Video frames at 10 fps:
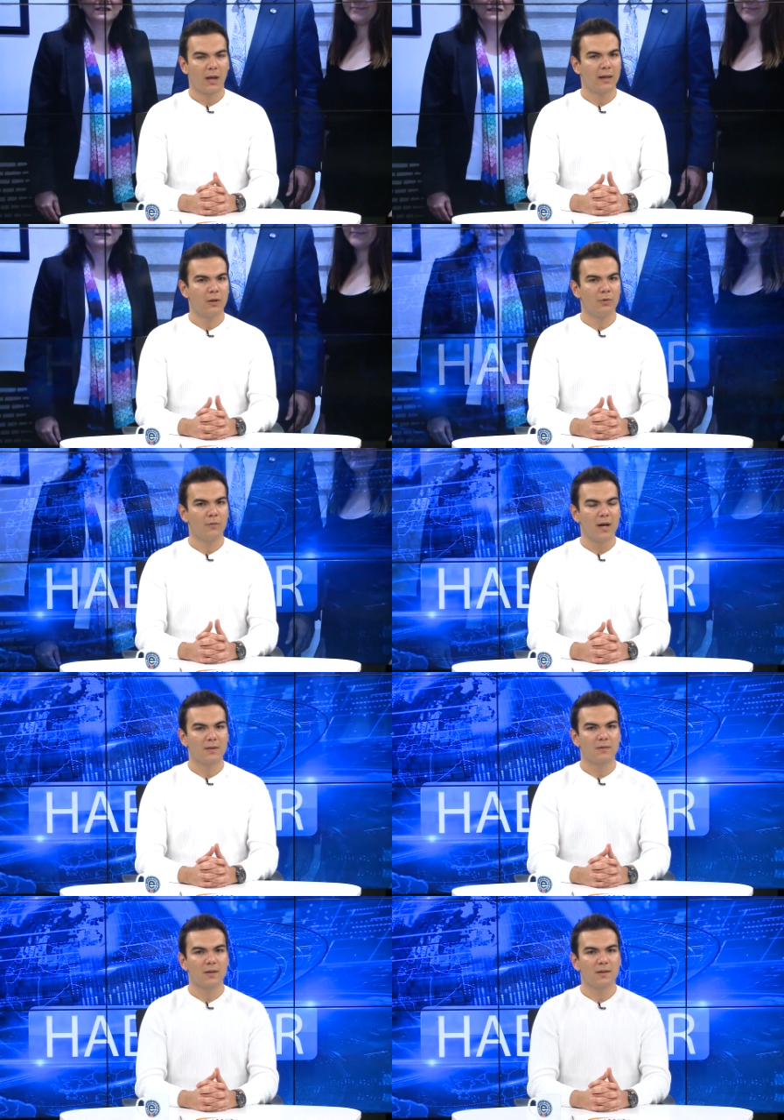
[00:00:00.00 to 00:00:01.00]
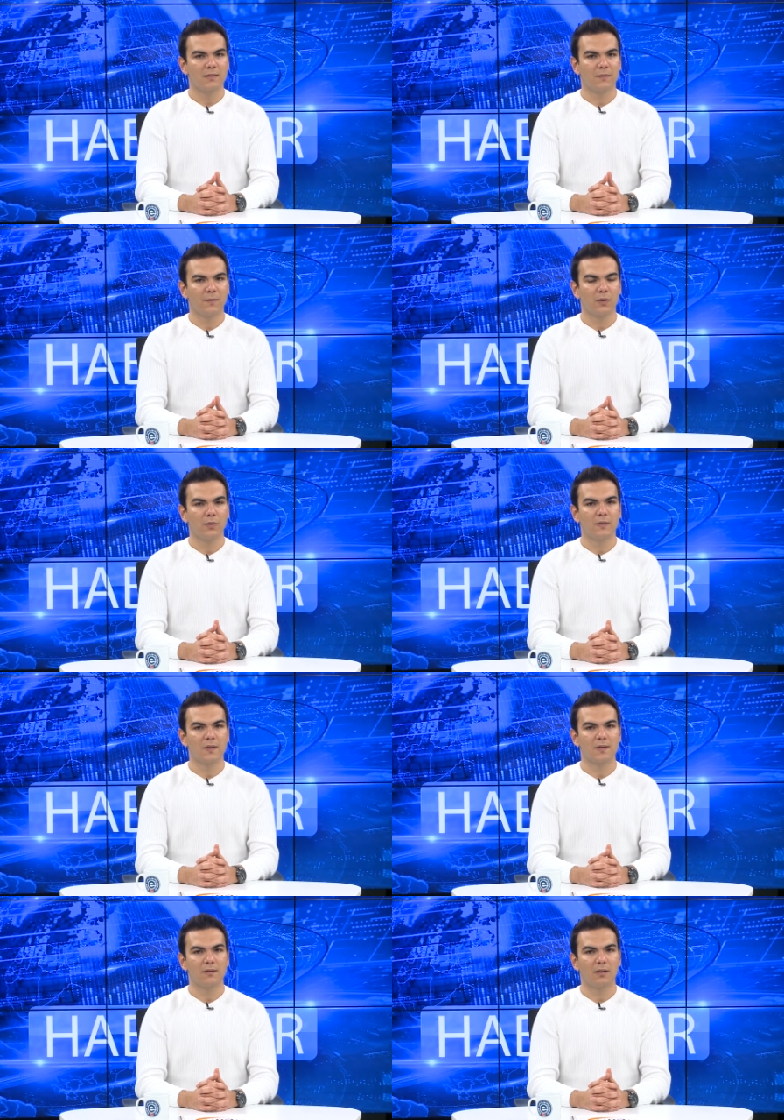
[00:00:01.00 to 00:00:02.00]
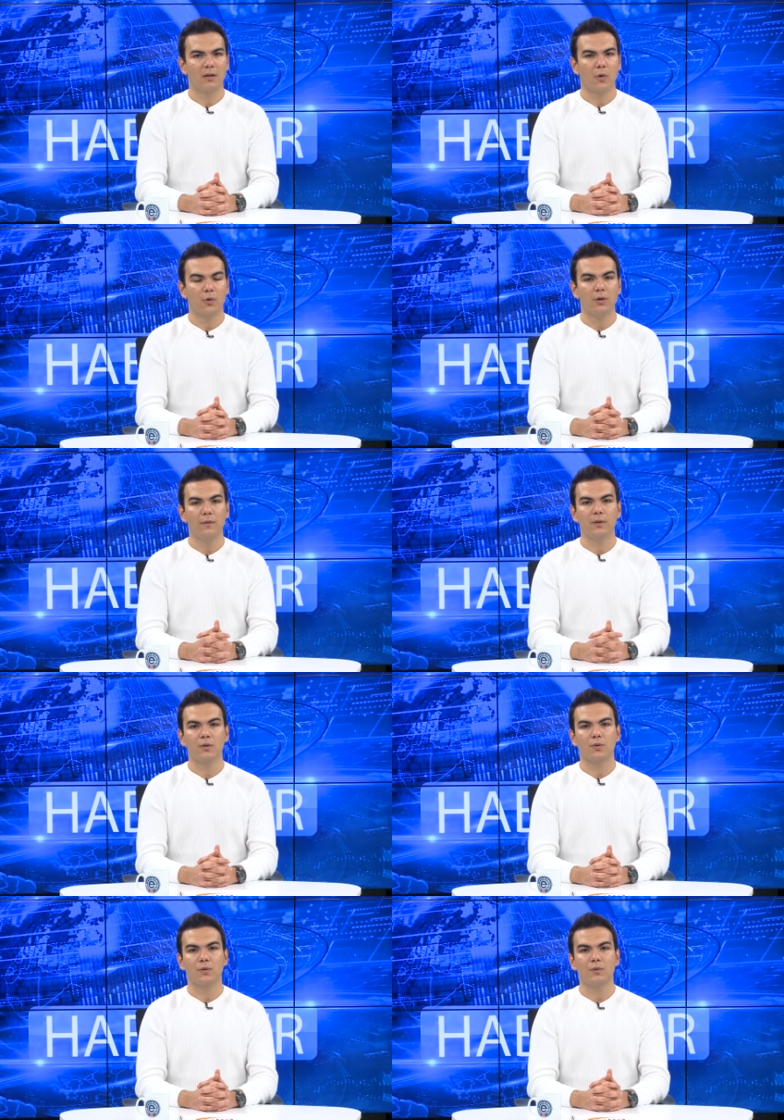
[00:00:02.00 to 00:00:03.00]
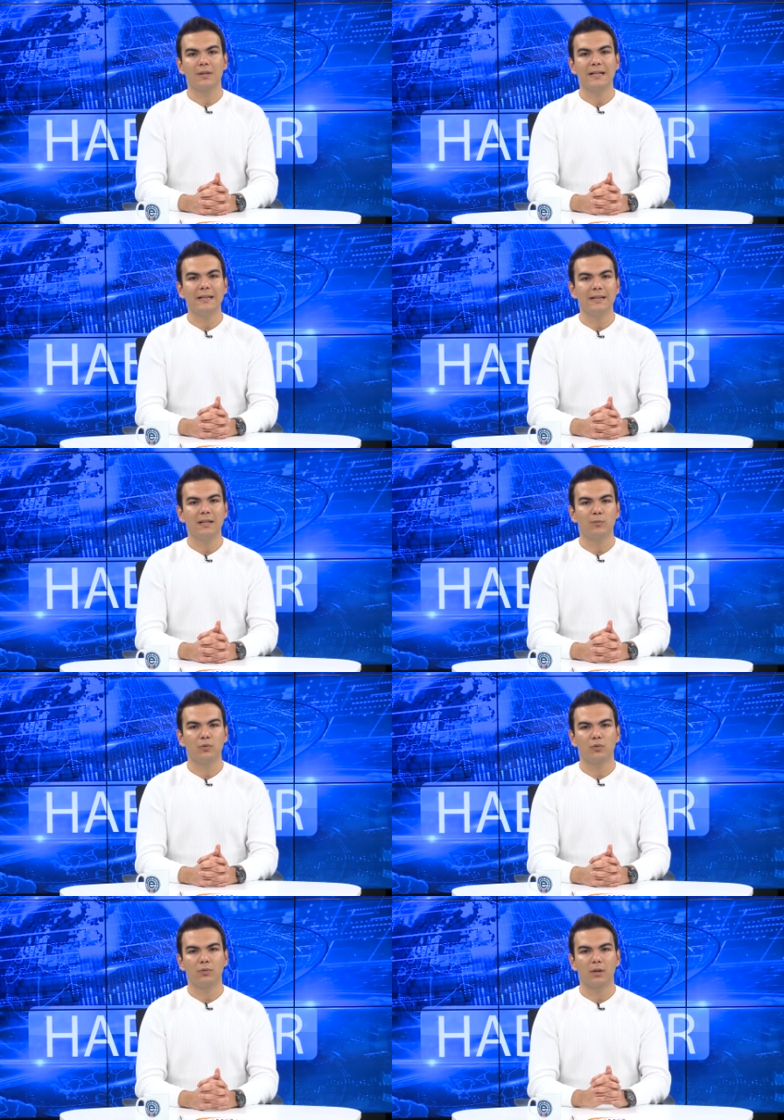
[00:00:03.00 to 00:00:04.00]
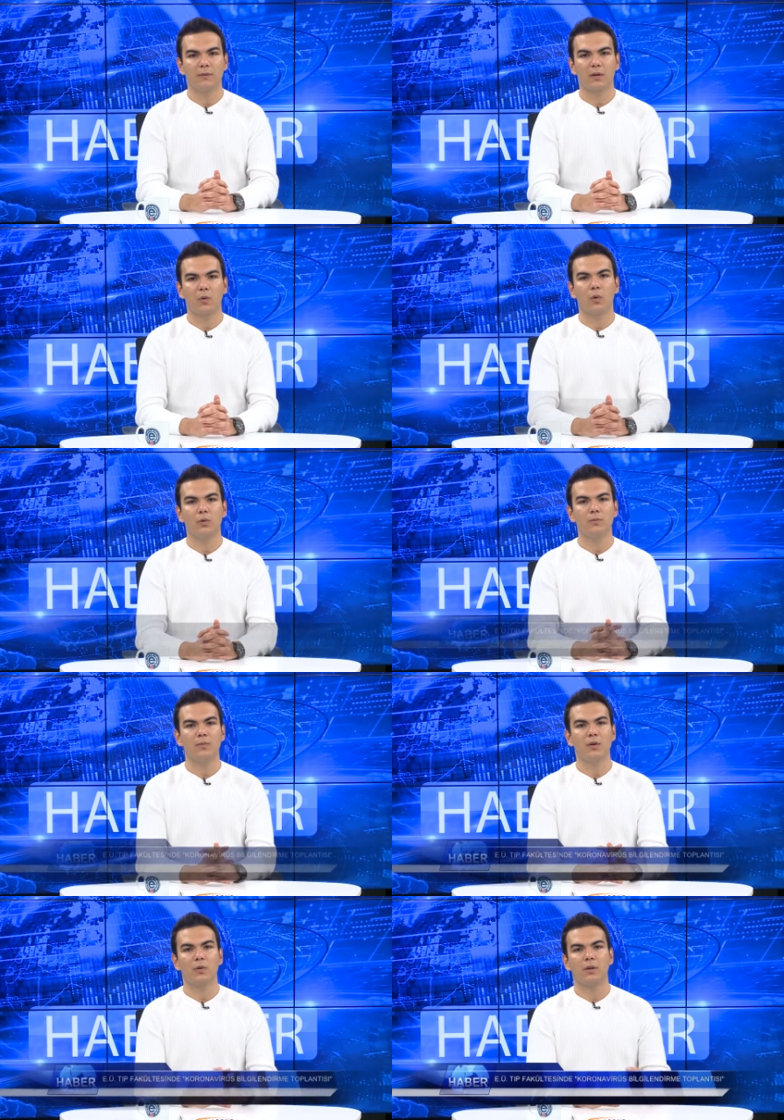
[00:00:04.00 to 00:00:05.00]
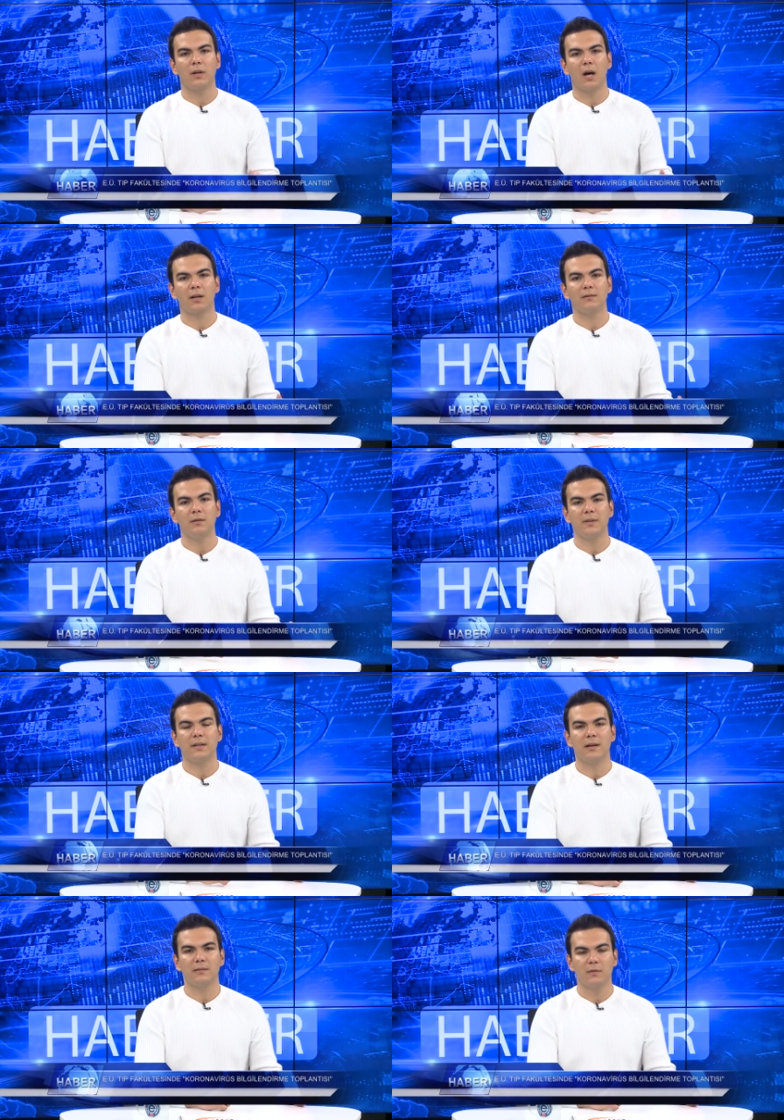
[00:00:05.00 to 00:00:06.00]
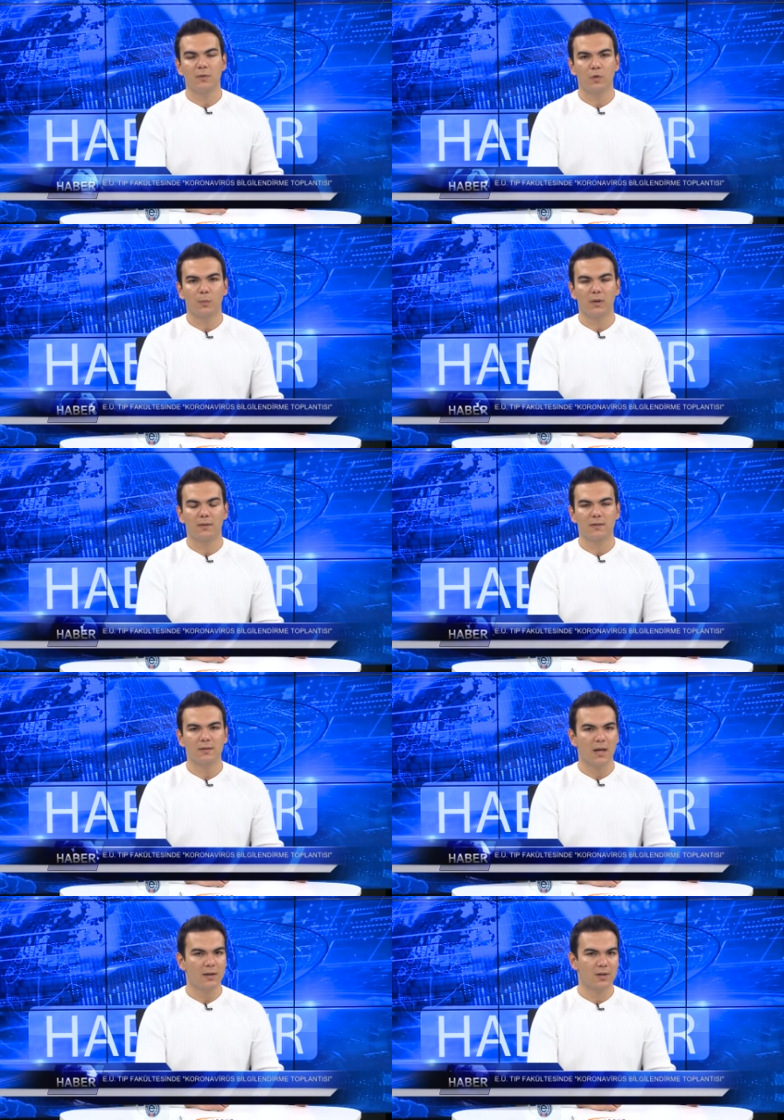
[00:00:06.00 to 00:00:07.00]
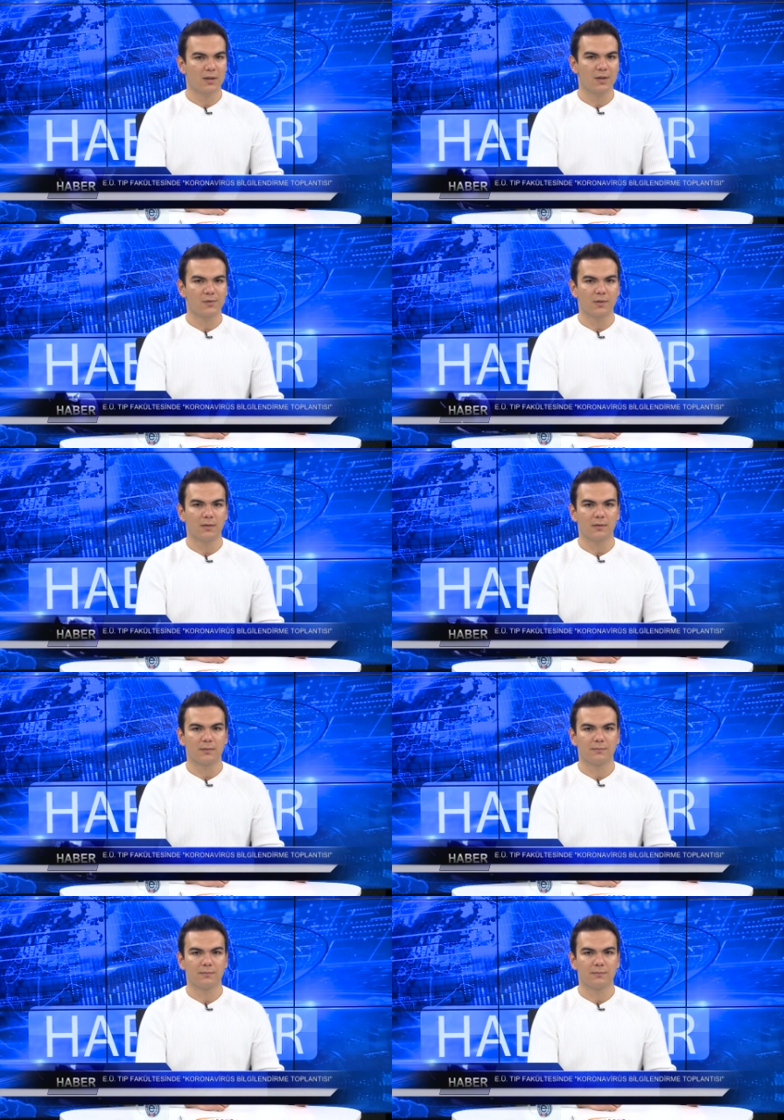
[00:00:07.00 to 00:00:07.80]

Ege Üniversitesi Tıp Fakültesi'nde koronavirüsün klinik bulguları ve korunma yolları hakkında bilgilendirme toplantısı gerçekleştirildi.